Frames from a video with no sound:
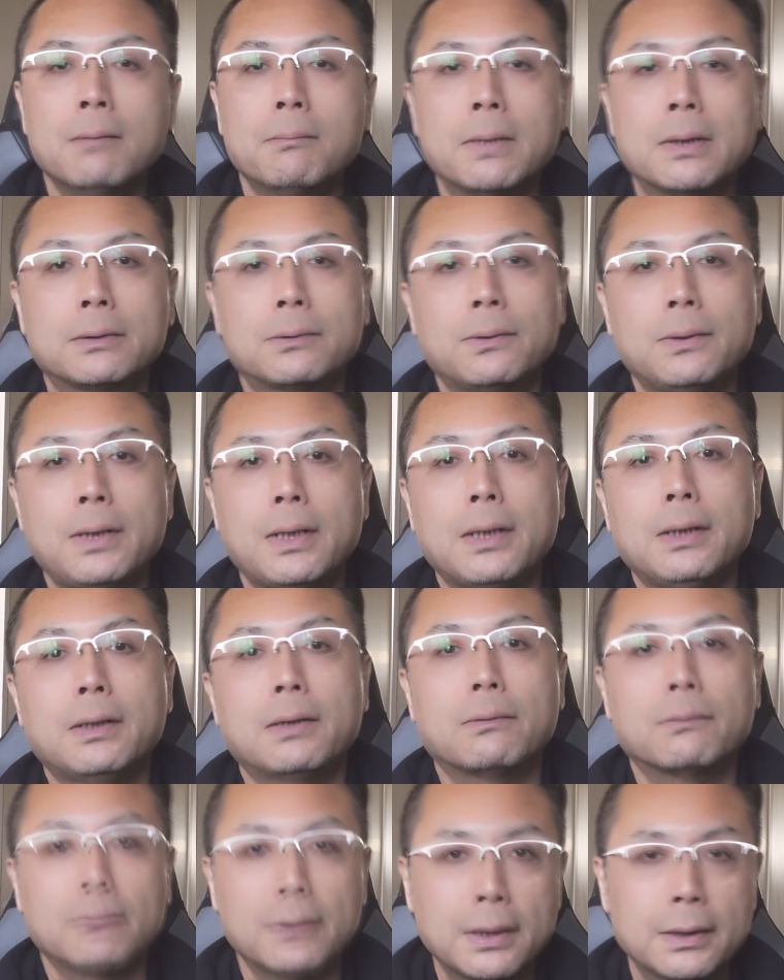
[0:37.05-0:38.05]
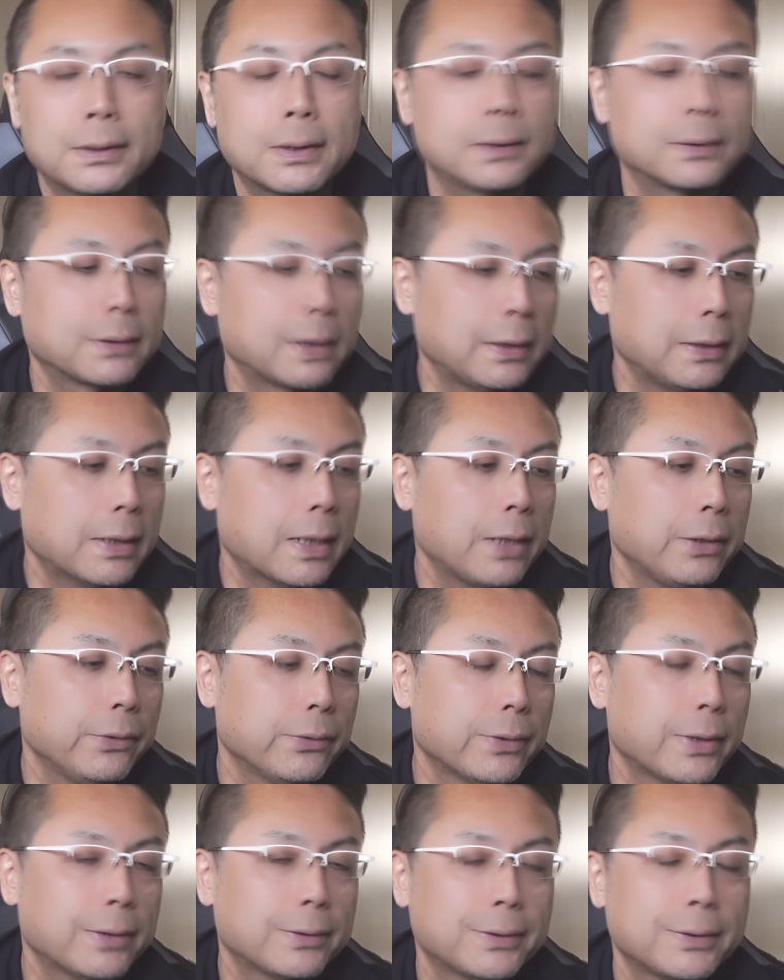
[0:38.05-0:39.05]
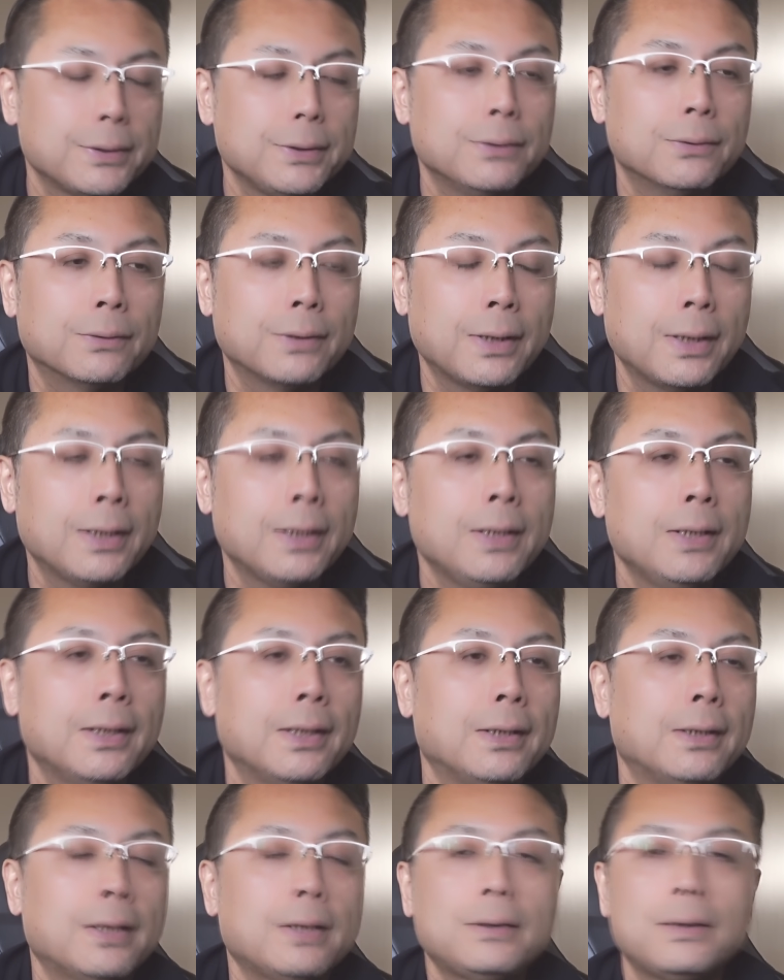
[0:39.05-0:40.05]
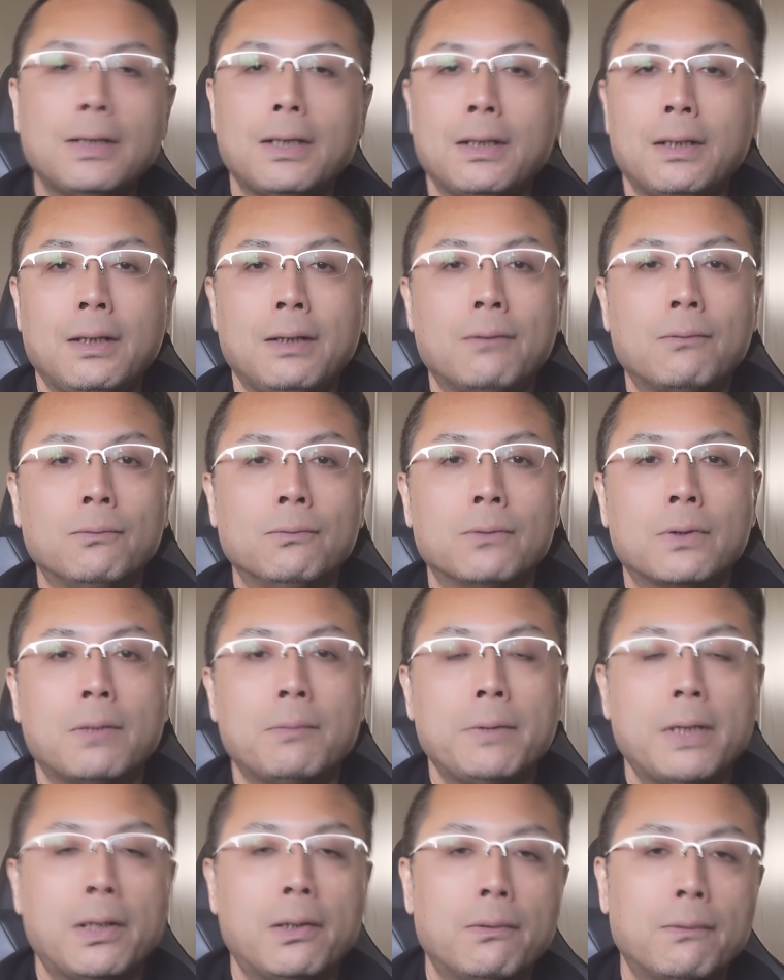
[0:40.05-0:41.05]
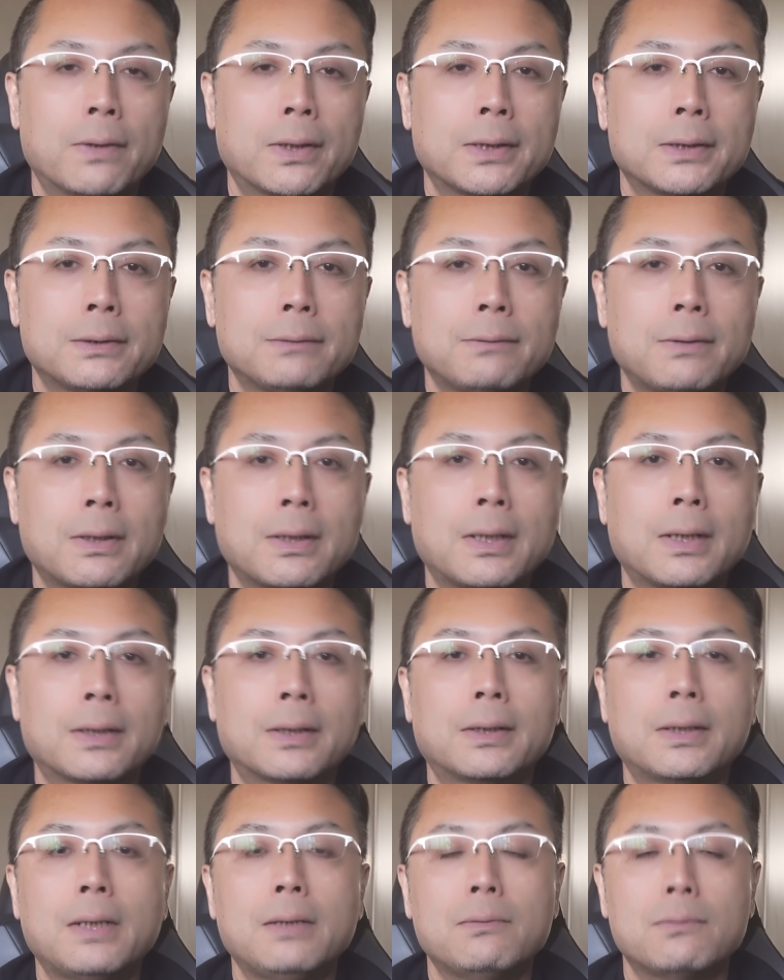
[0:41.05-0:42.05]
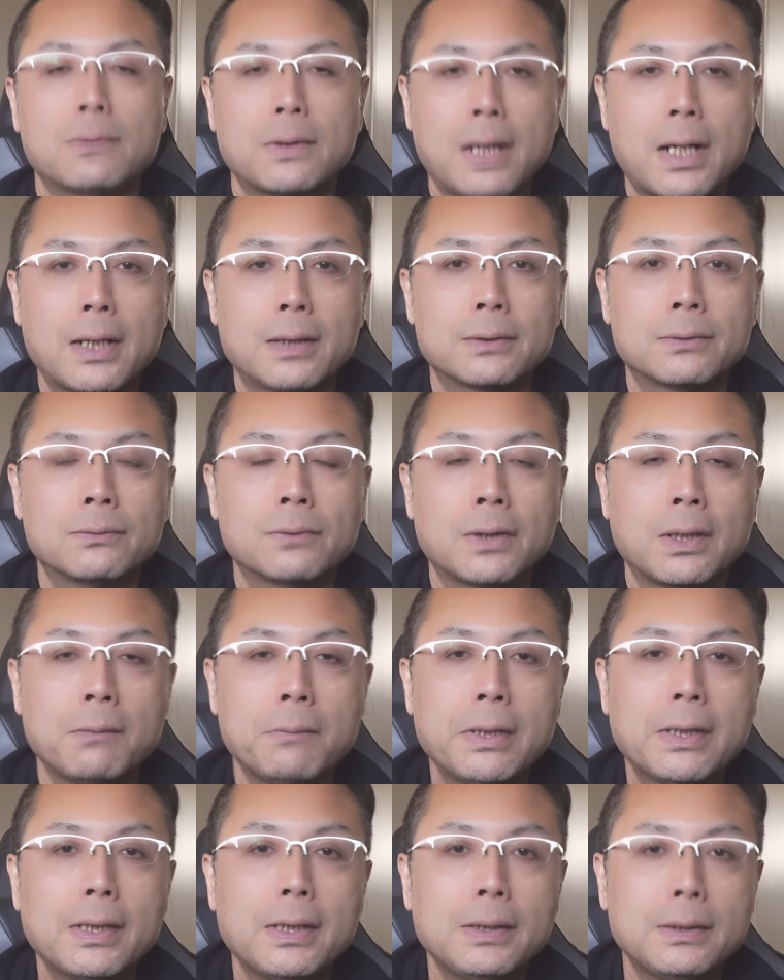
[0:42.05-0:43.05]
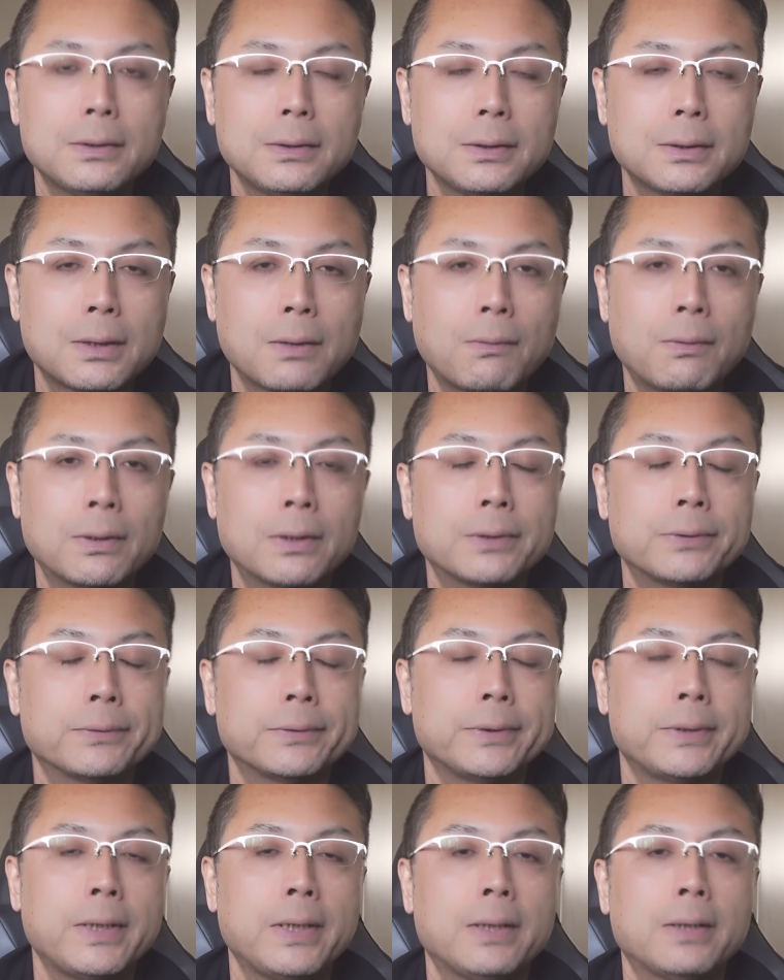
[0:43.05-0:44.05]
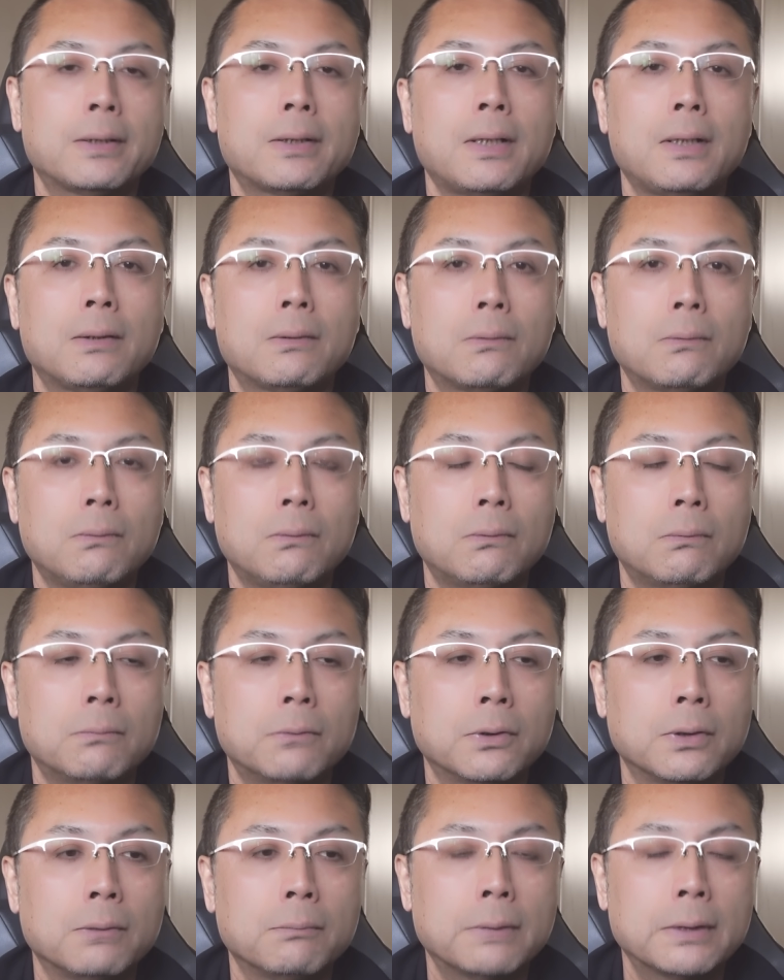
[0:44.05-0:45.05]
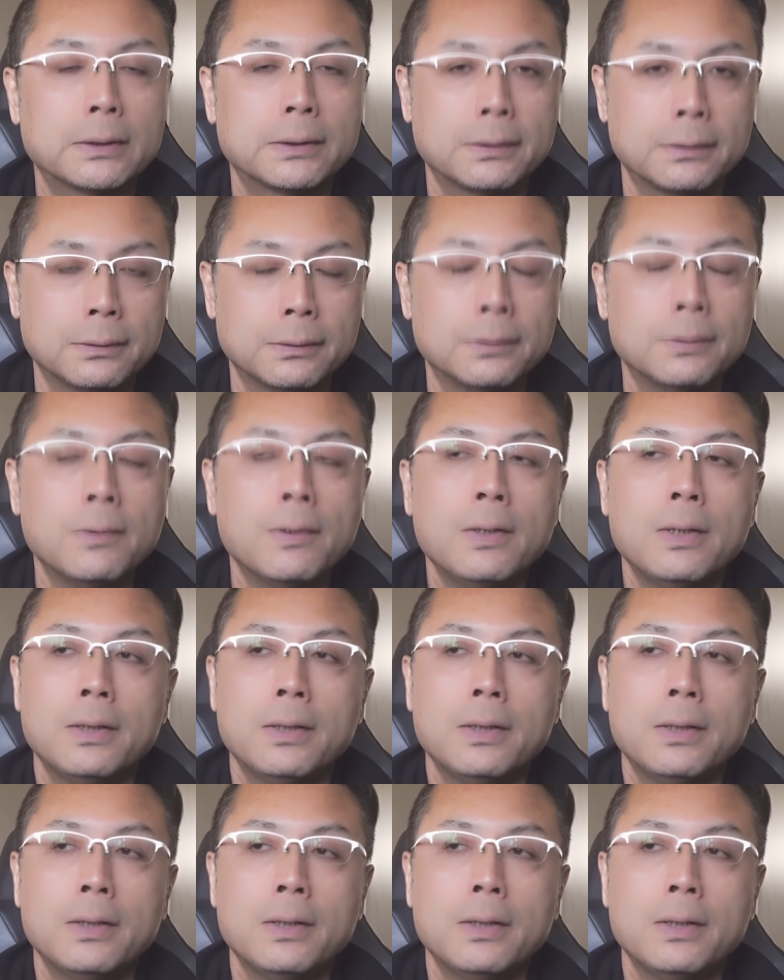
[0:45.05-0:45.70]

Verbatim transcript: まあ、それだけだとね、さすがに内容が薄いので、えなぜ、えこのカメラを私は買ったのか、その決め手についてお話をしていきたいと思います。